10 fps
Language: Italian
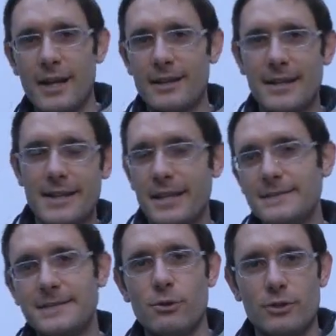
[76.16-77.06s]
da
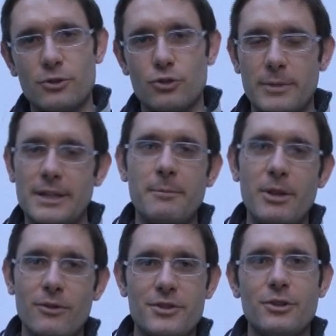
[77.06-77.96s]
tradizione insomma, dal
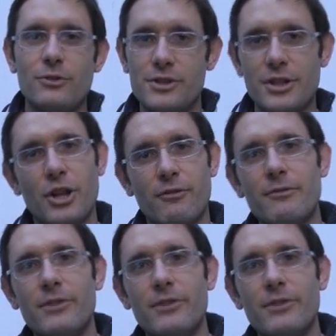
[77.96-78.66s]
1919